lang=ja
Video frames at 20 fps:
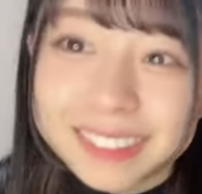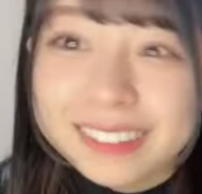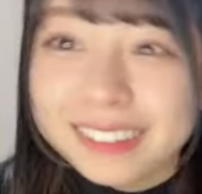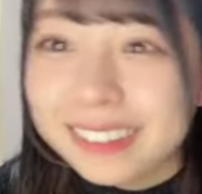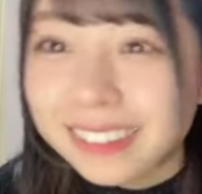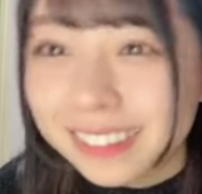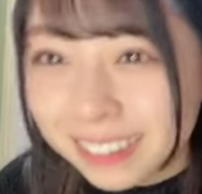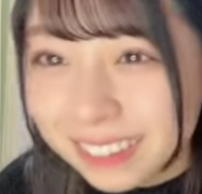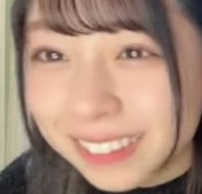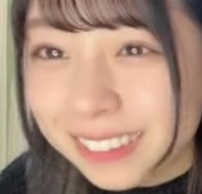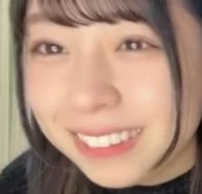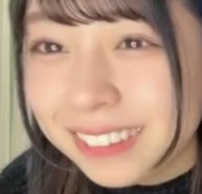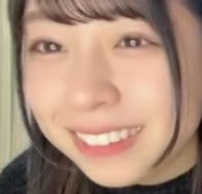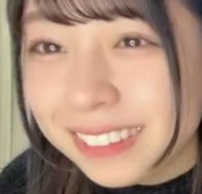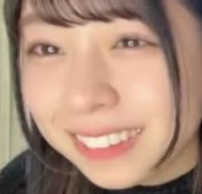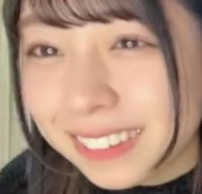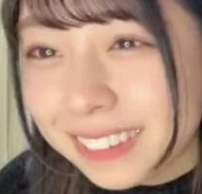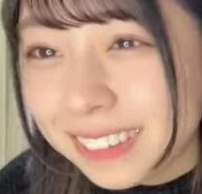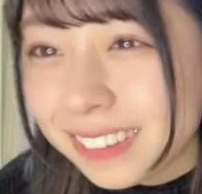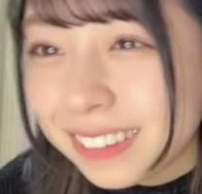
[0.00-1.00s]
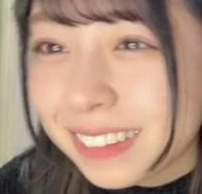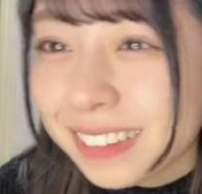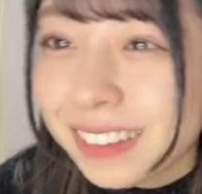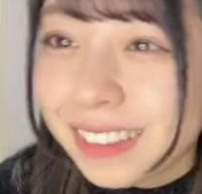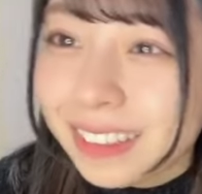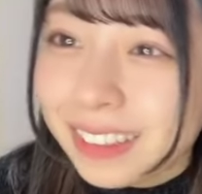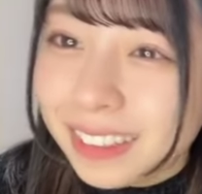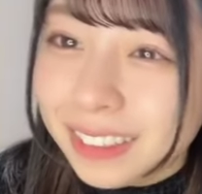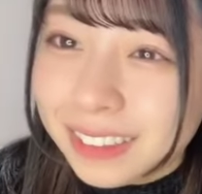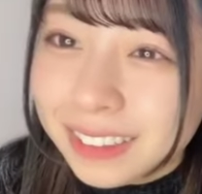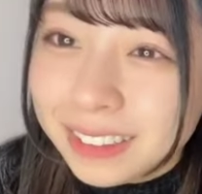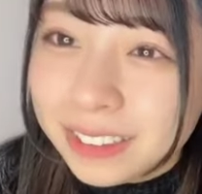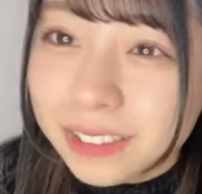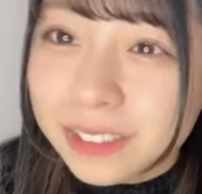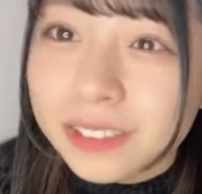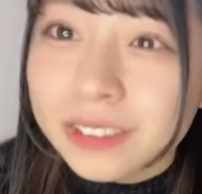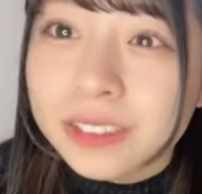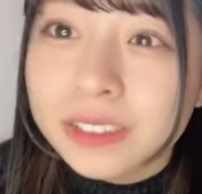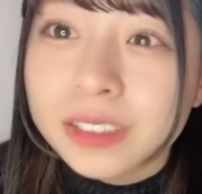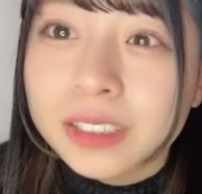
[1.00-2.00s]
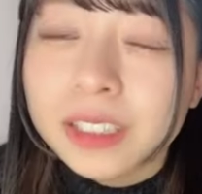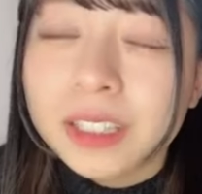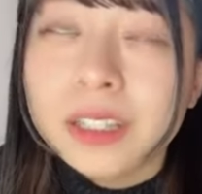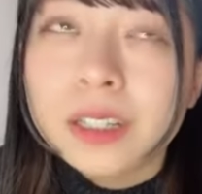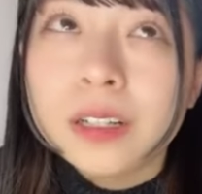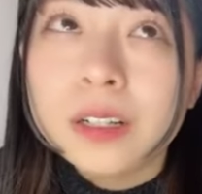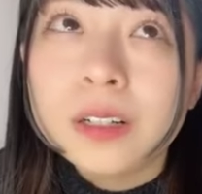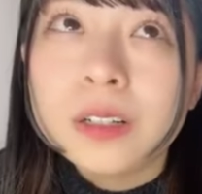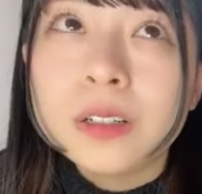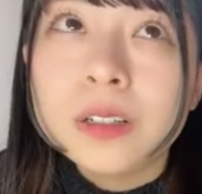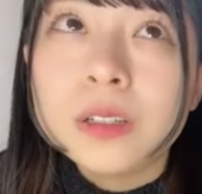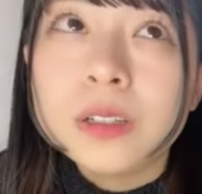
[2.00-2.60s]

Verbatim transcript: 本当そうなんか